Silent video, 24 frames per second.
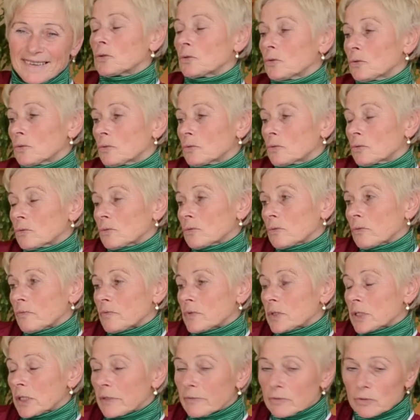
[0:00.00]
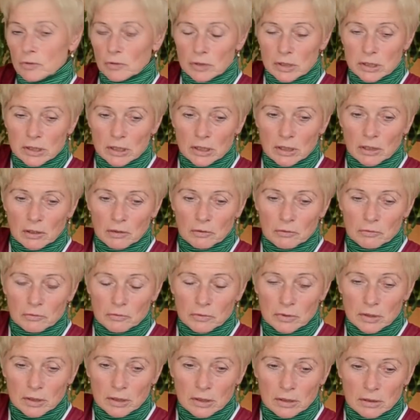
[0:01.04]
Ну, ну, все взрослые
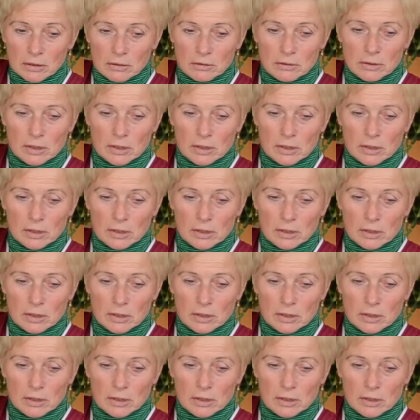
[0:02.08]
люди